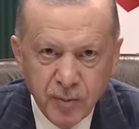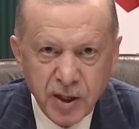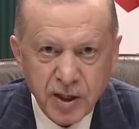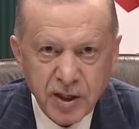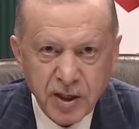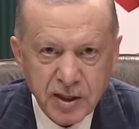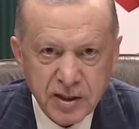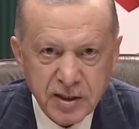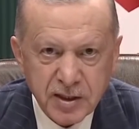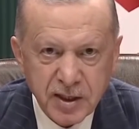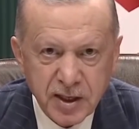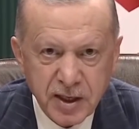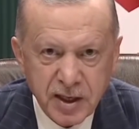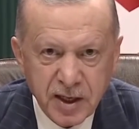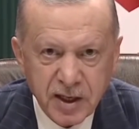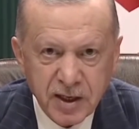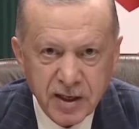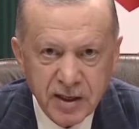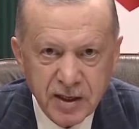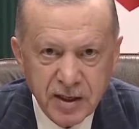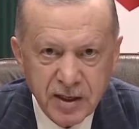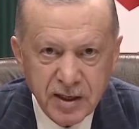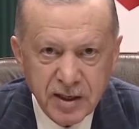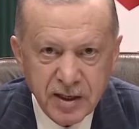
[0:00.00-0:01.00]
Bir kez
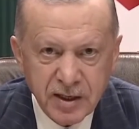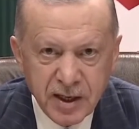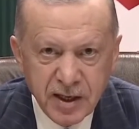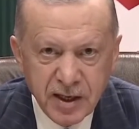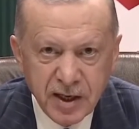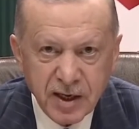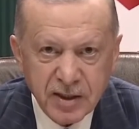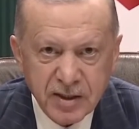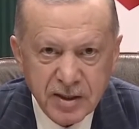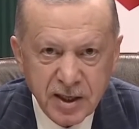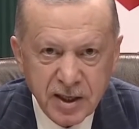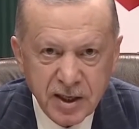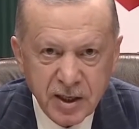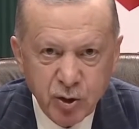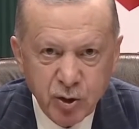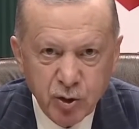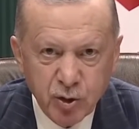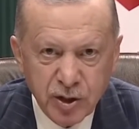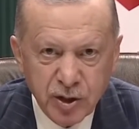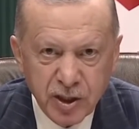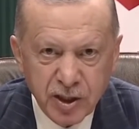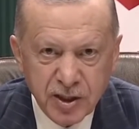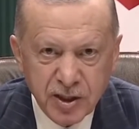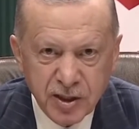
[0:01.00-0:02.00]
daha yeni
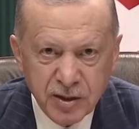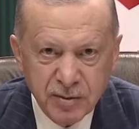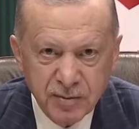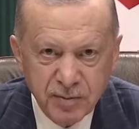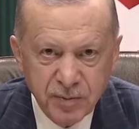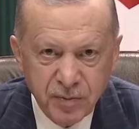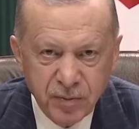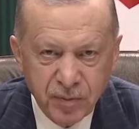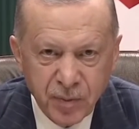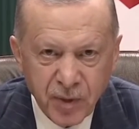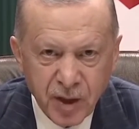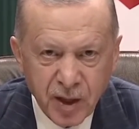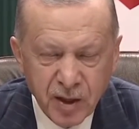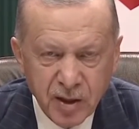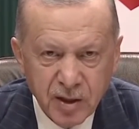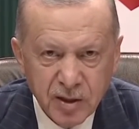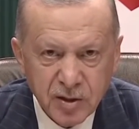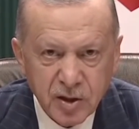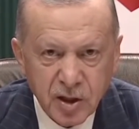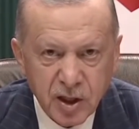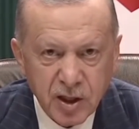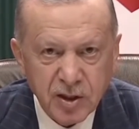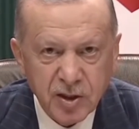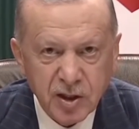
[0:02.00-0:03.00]
asgari ücretin
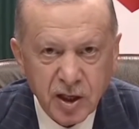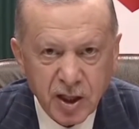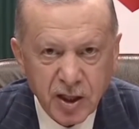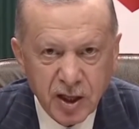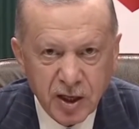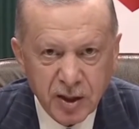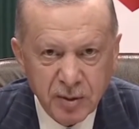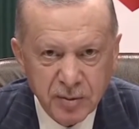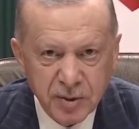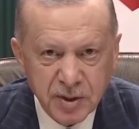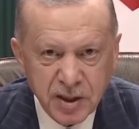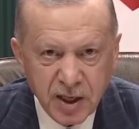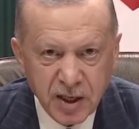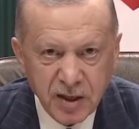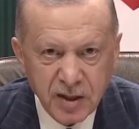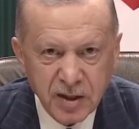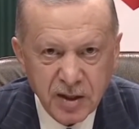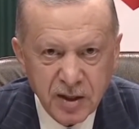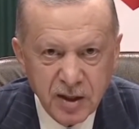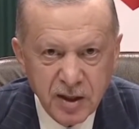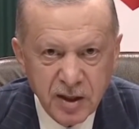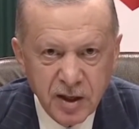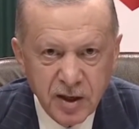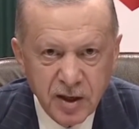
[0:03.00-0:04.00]

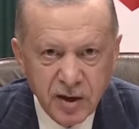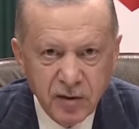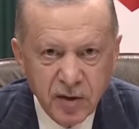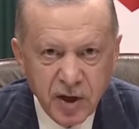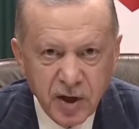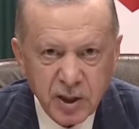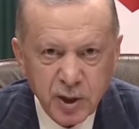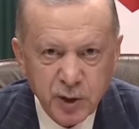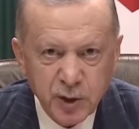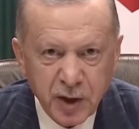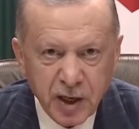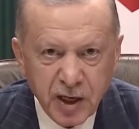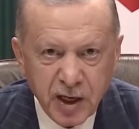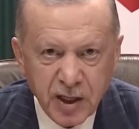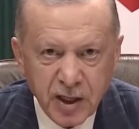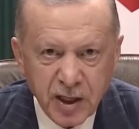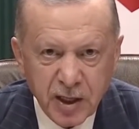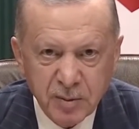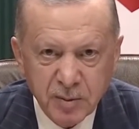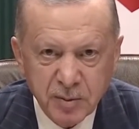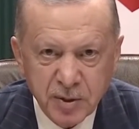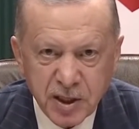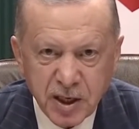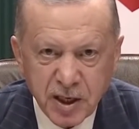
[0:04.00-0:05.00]
çalışanlarımıza ve
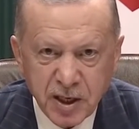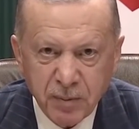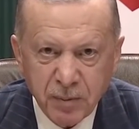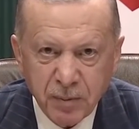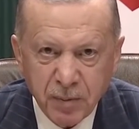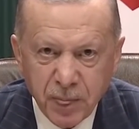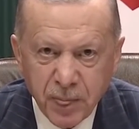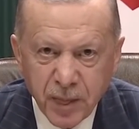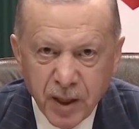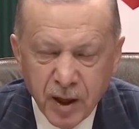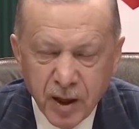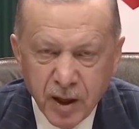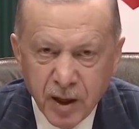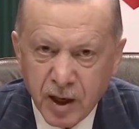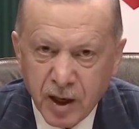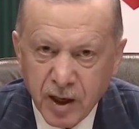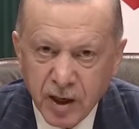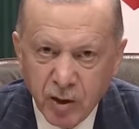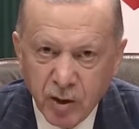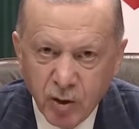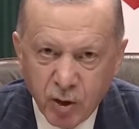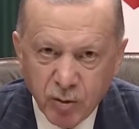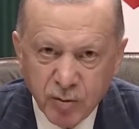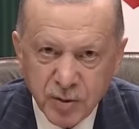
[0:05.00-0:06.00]
işverenlerimize
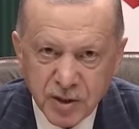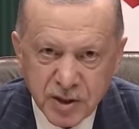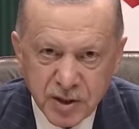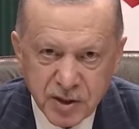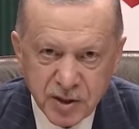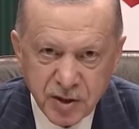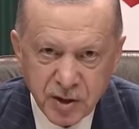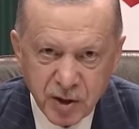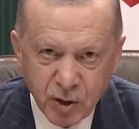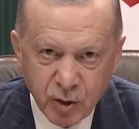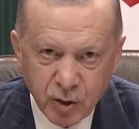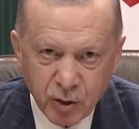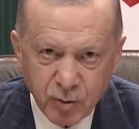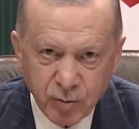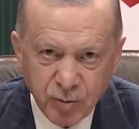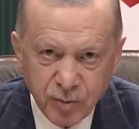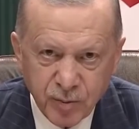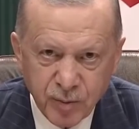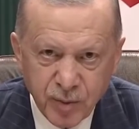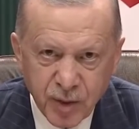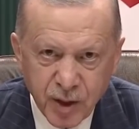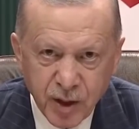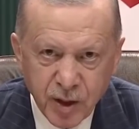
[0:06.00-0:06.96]
hayırlı olmasını diliyorum.